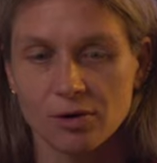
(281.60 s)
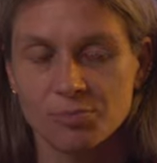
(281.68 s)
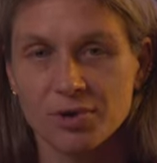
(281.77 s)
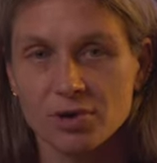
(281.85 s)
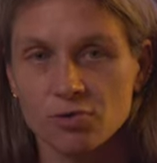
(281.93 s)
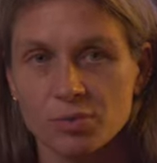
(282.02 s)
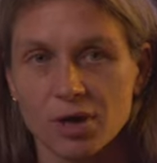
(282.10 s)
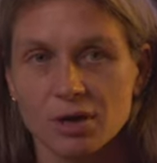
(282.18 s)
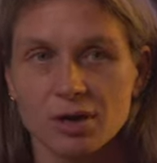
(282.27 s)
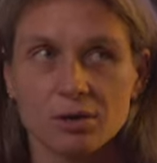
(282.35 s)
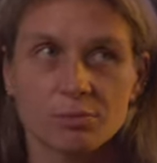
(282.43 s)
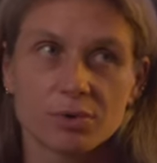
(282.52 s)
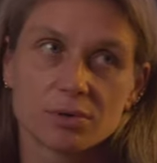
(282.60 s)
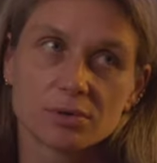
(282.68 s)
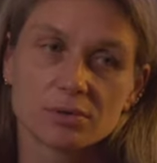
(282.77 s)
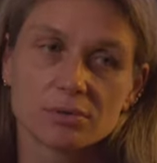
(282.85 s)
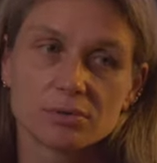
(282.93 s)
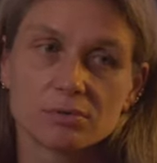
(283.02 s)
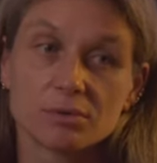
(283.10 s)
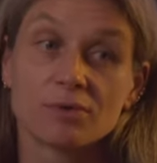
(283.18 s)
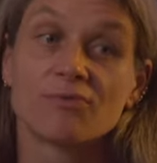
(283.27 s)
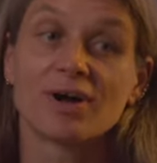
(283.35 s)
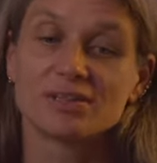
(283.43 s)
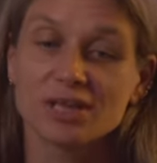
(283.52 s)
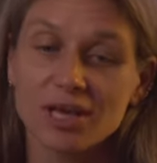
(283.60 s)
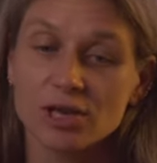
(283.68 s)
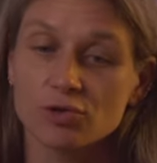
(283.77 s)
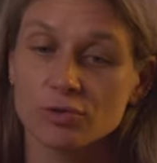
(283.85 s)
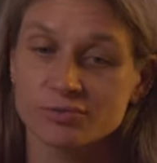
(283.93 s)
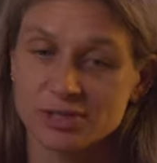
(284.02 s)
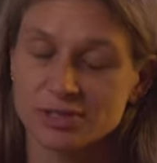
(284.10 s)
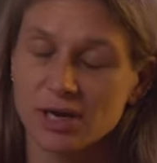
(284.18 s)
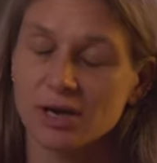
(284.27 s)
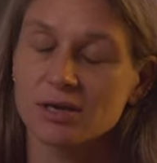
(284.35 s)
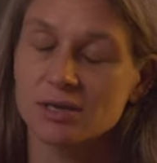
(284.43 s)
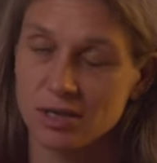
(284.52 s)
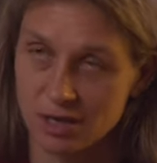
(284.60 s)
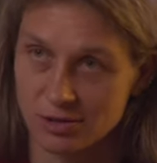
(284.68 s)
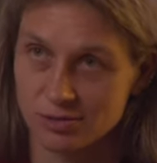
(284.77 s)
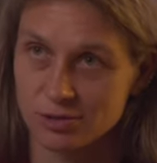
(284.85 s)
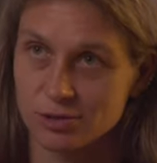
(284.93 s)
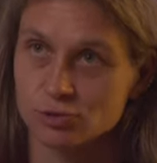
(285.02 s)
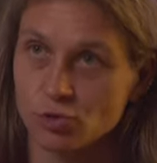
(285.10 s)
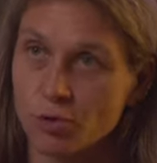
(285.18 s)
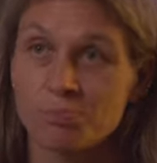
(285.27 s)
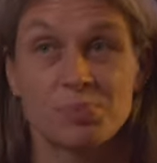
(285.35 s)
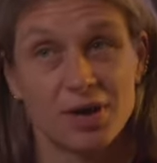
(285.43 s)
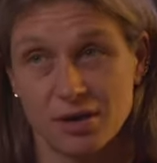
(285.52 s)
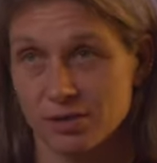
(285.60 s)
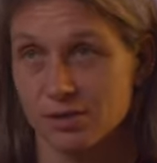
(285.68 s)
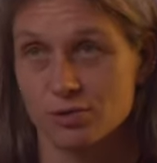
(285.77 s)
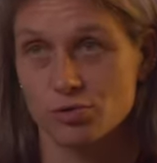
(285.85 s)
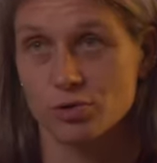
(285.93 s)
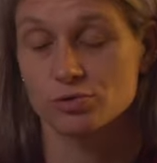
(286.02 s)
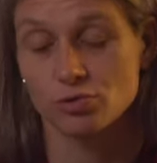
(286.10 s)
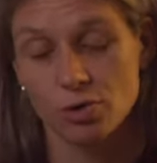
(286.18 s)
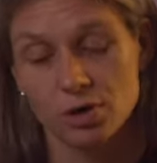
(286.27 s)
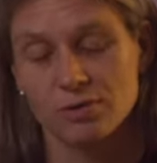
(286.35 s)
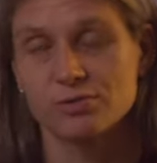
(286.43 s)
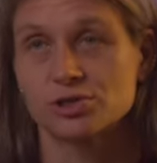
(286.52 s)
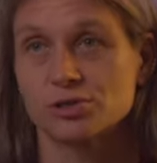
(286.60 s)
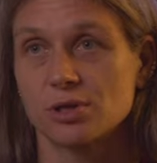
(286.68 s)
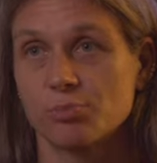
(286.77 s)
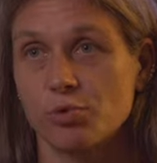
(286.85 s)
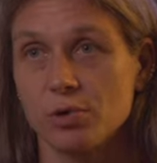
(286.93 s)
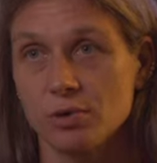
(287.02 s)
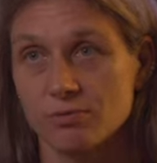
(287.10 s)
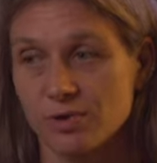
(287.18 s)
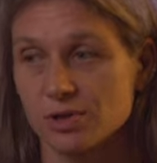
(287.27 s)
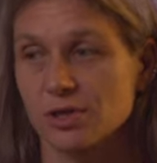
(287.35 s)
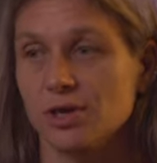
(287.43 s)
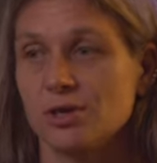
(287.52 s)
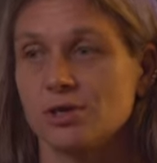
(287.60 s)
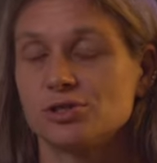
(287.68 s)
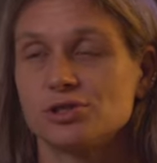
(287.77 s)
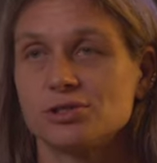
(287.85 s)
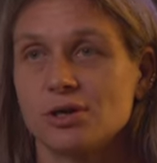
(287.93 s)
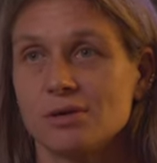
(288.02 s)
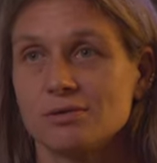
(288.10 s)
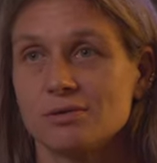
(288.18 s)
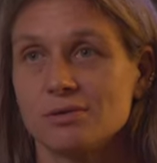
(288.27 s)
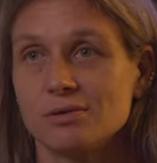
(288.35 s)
Во-первых, у меня как бы волнение, оно всегда есть. Но перед игрой, только вышел на поле, волнение исчезает.